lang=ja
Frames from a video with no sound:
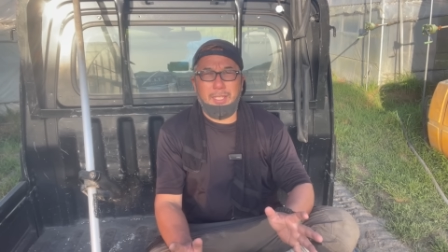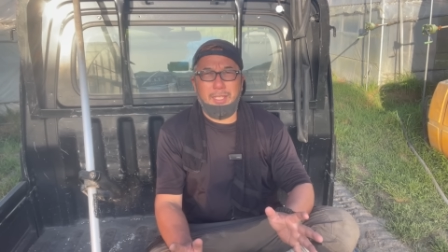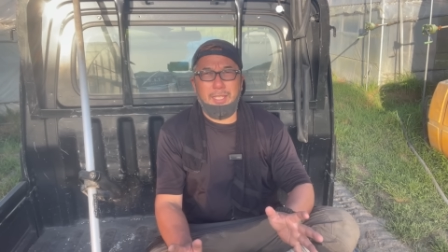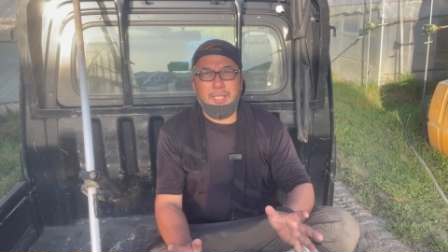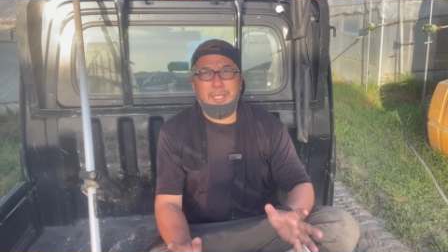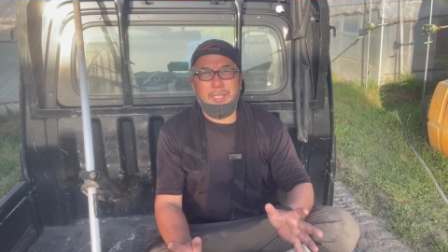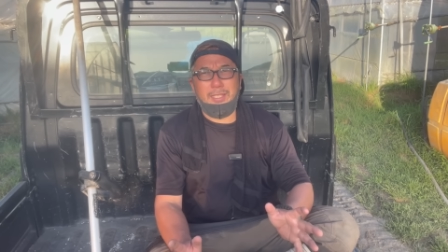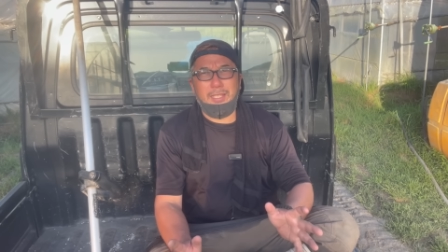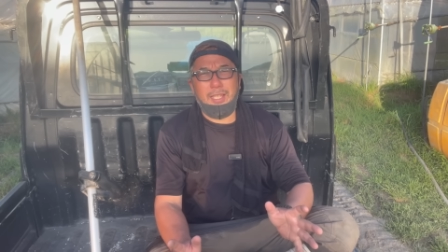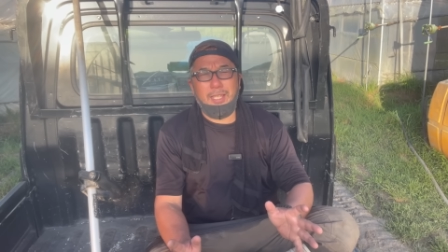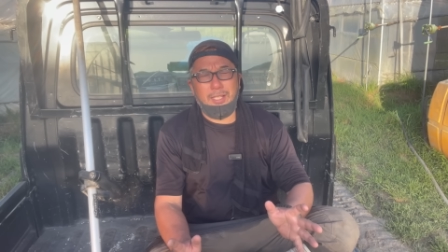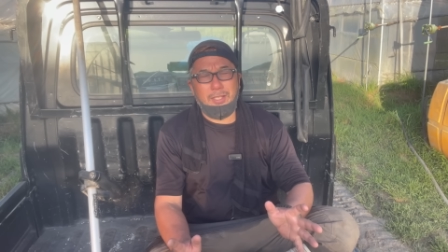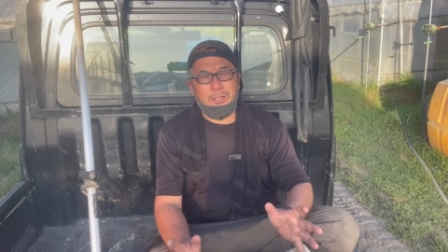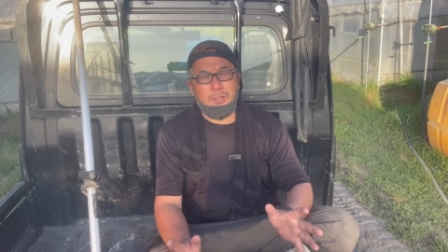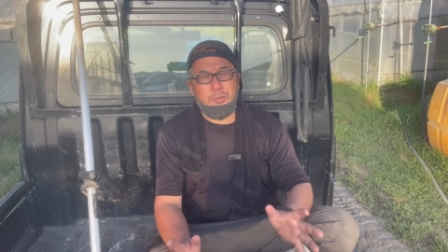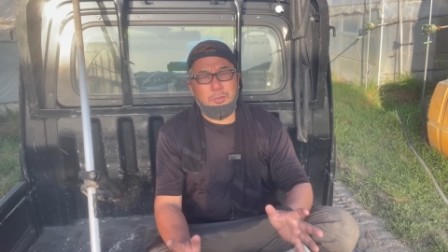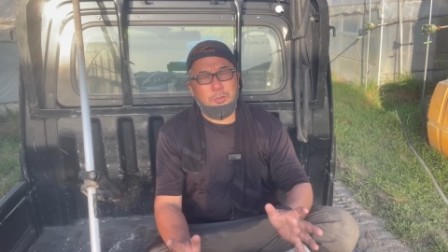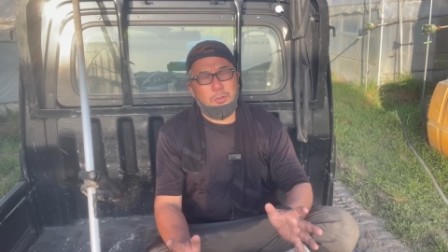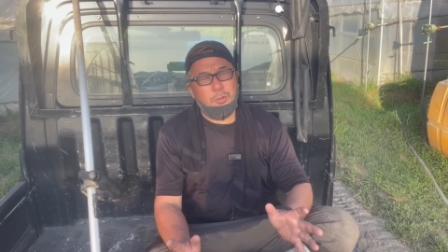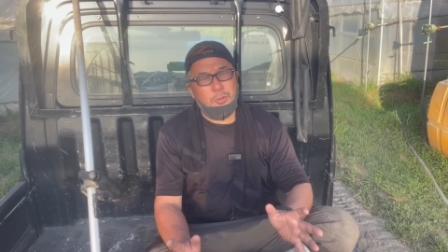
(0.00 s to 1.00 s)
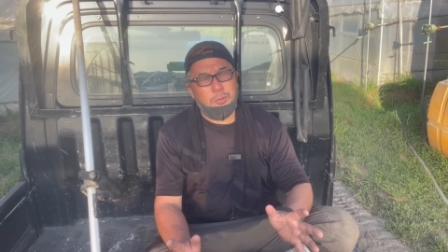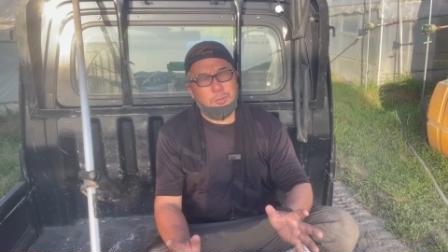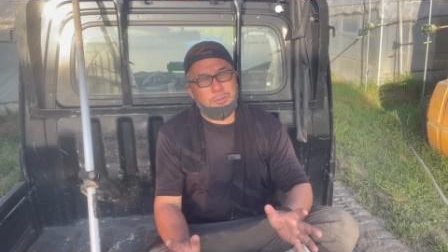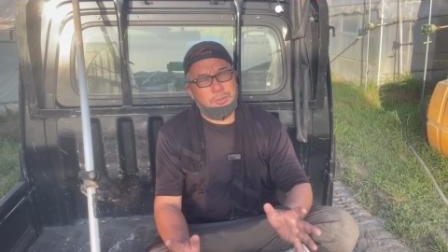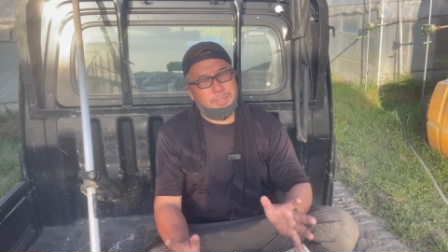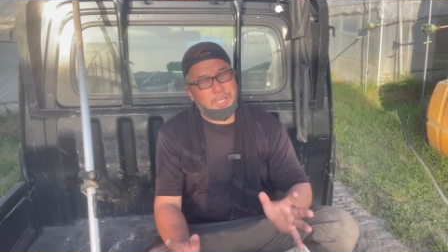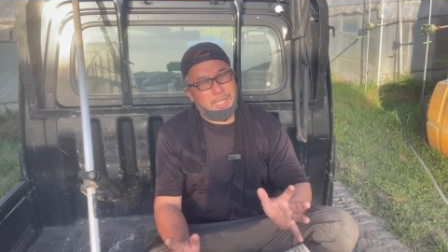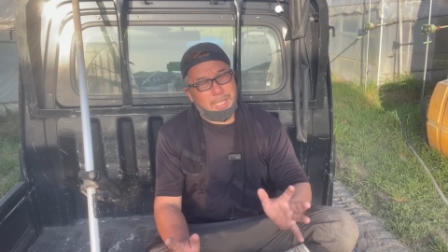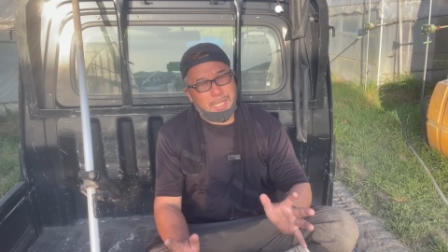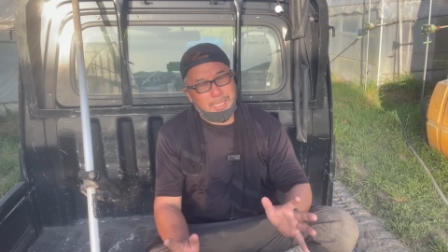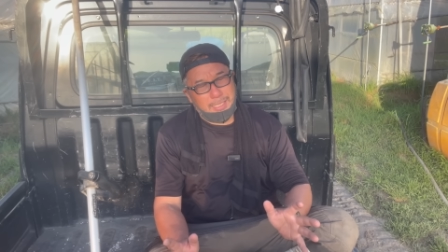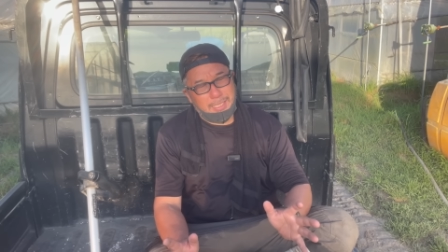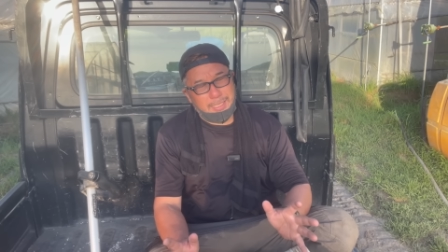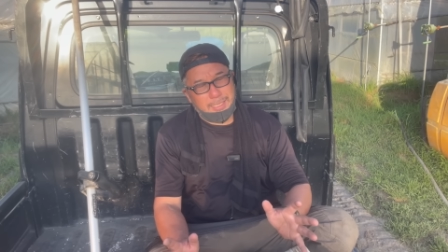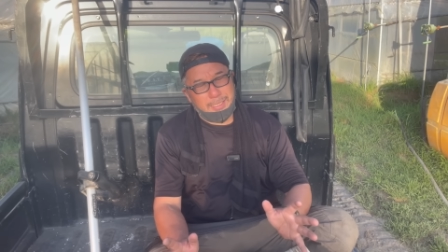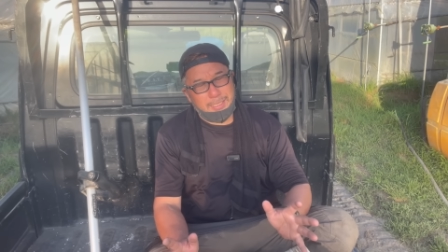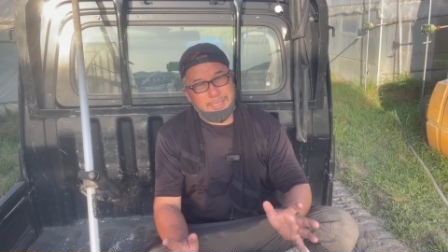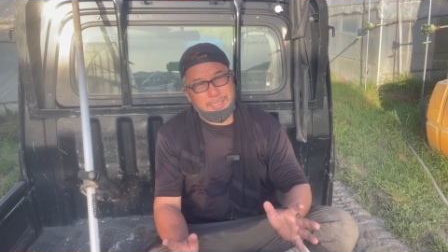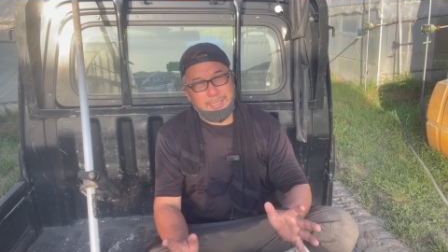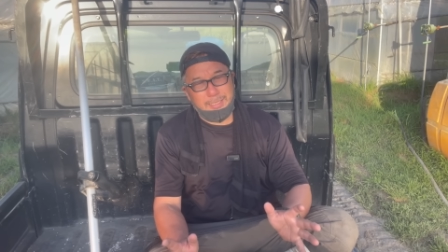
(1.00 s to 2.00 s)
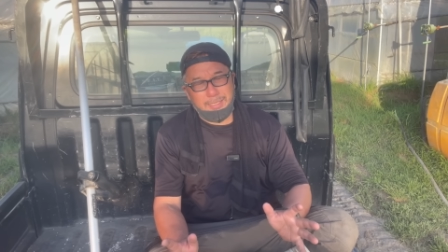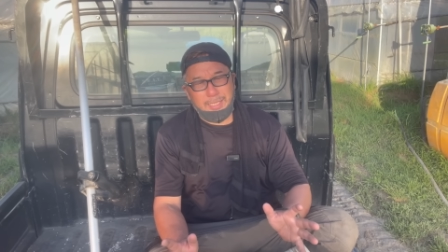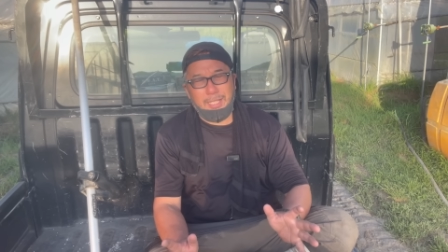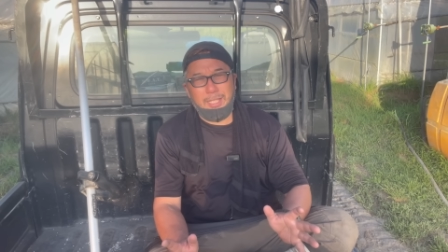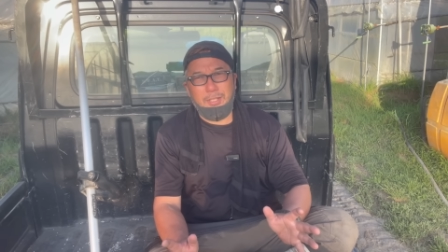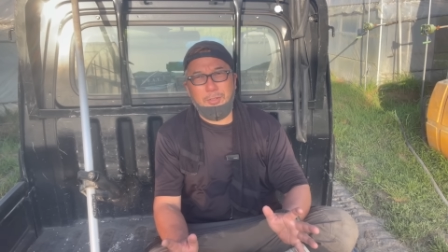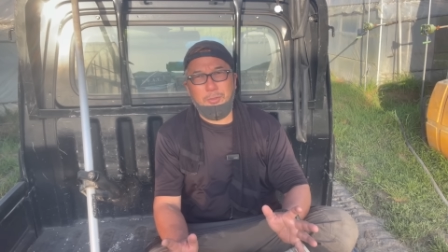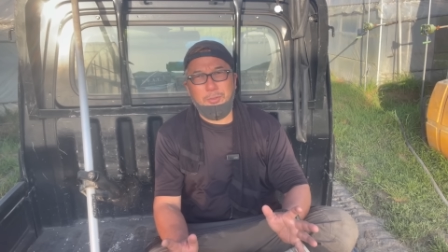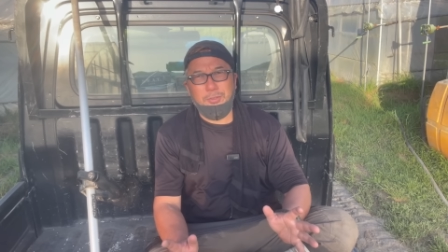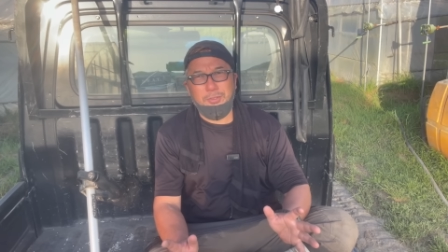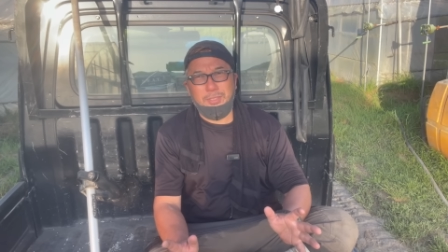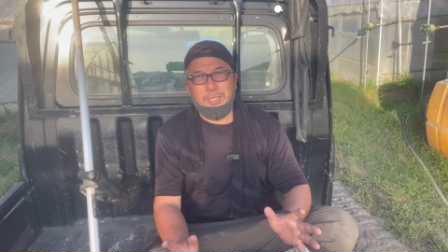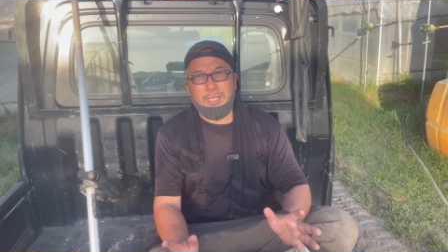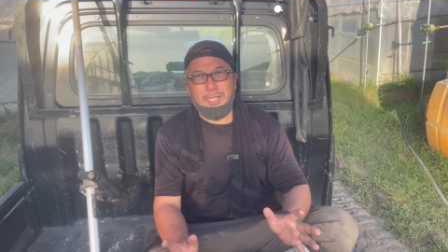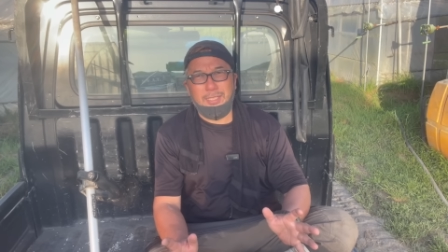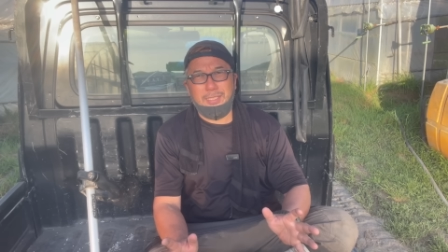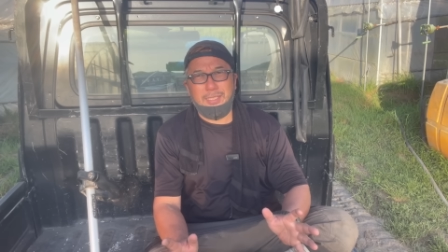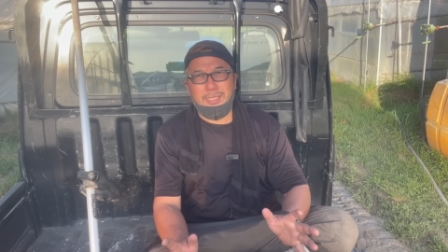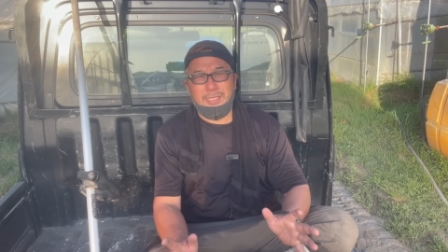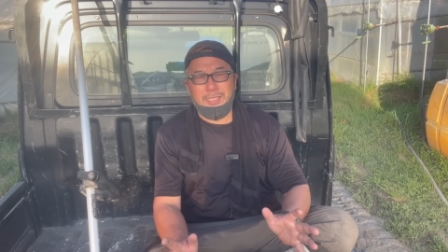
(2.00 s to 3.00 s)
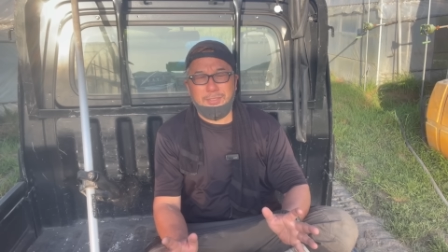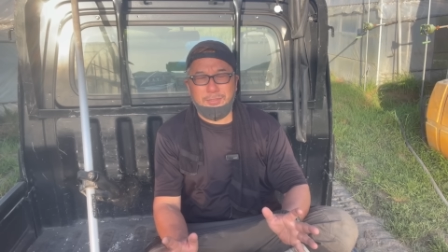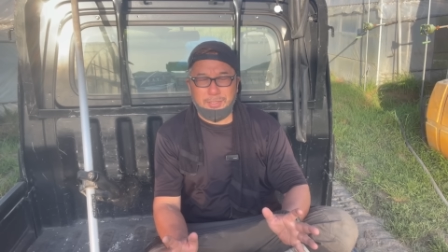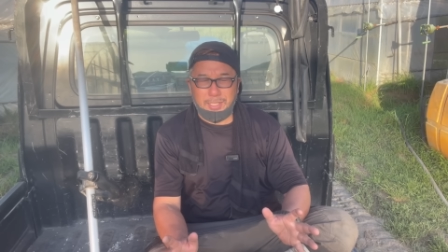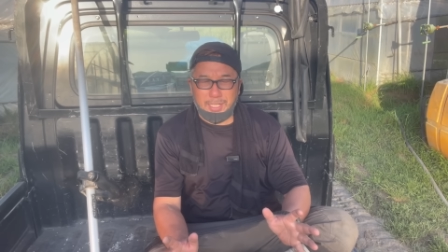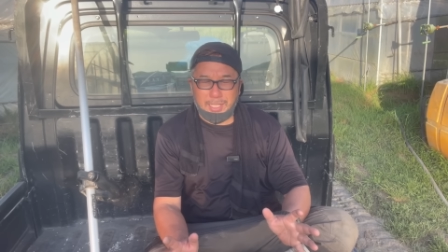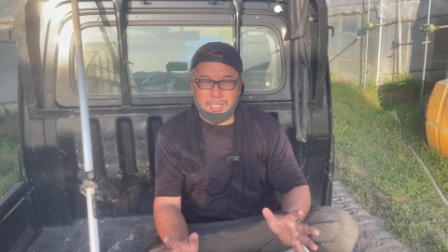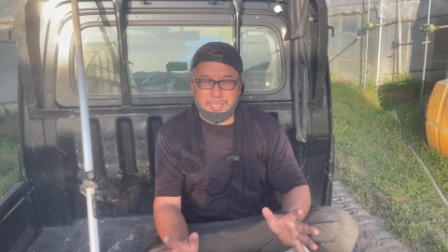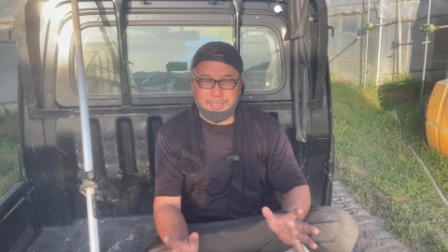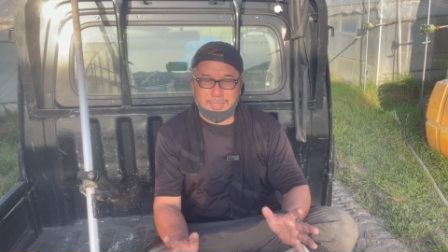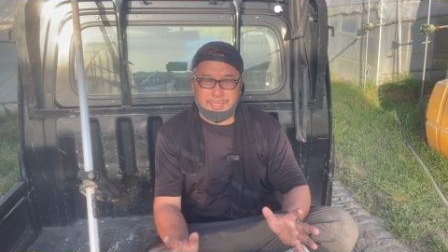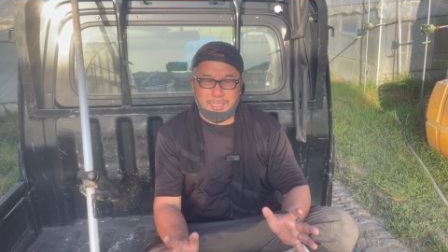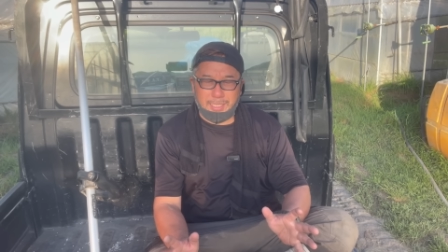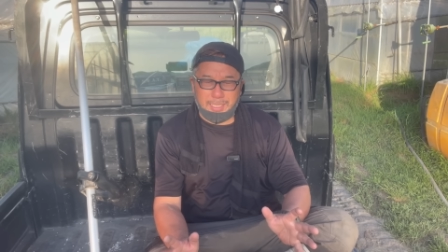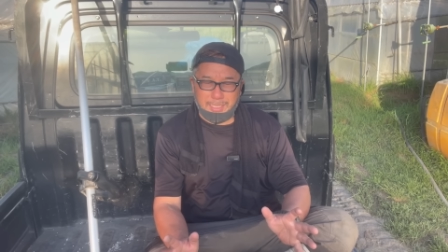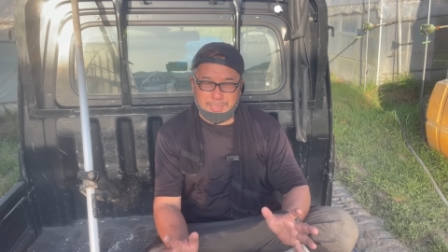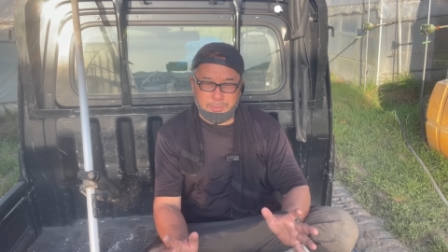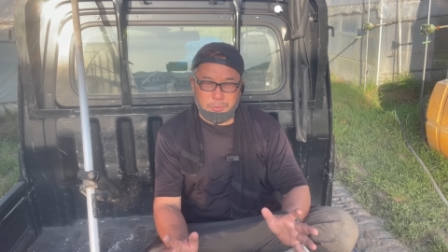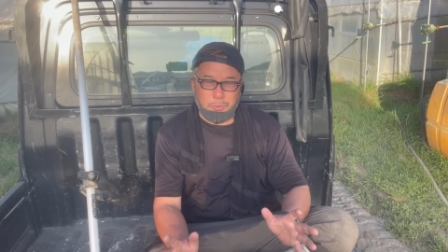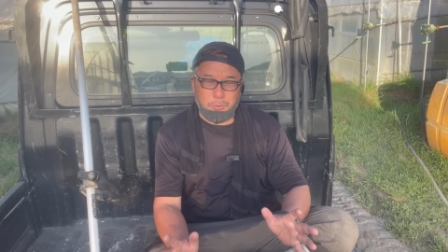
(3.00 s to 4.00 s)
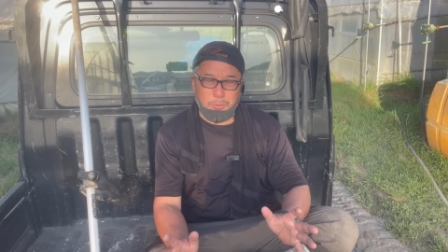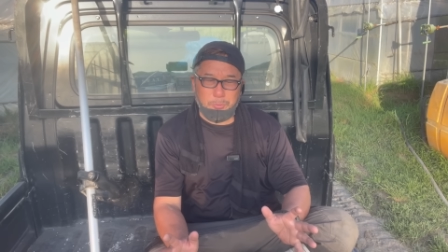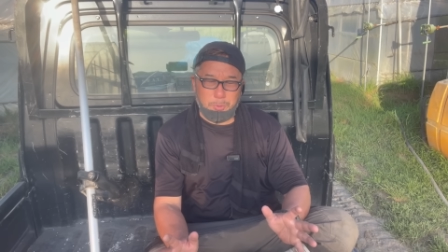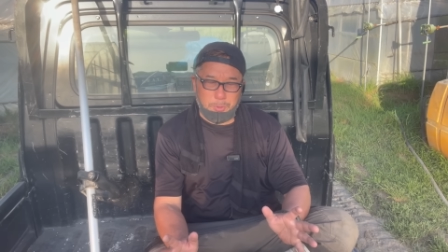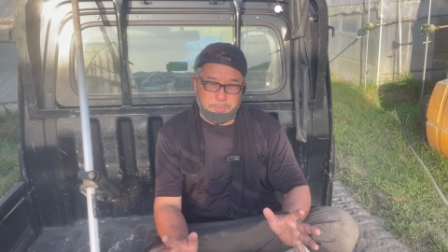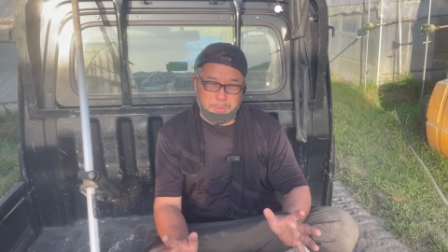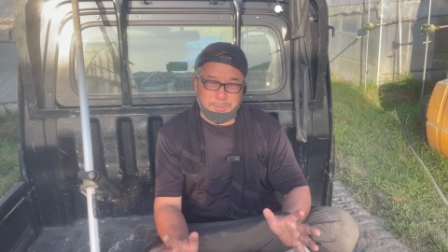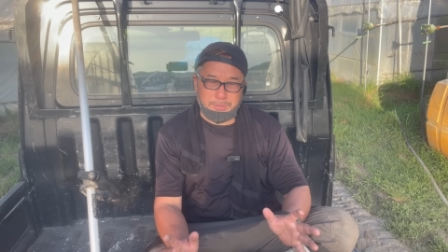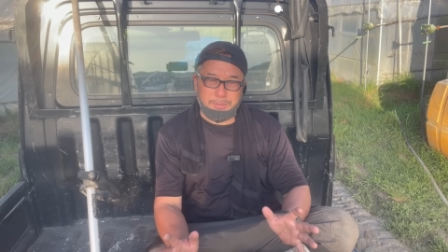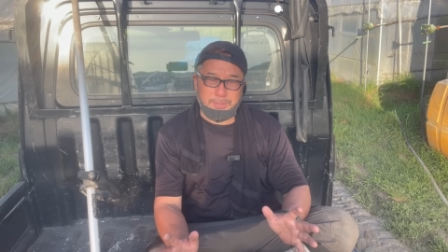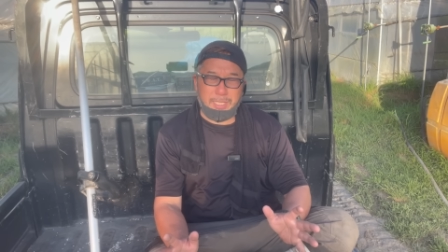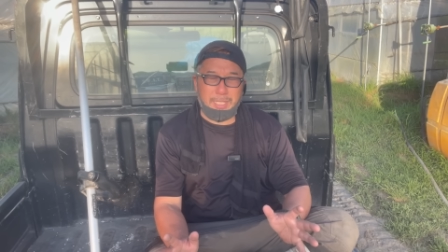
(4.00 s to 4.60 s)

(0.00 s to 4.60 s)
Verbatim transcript: え結構というかかなりね、音声が聞きづらかったかと思います。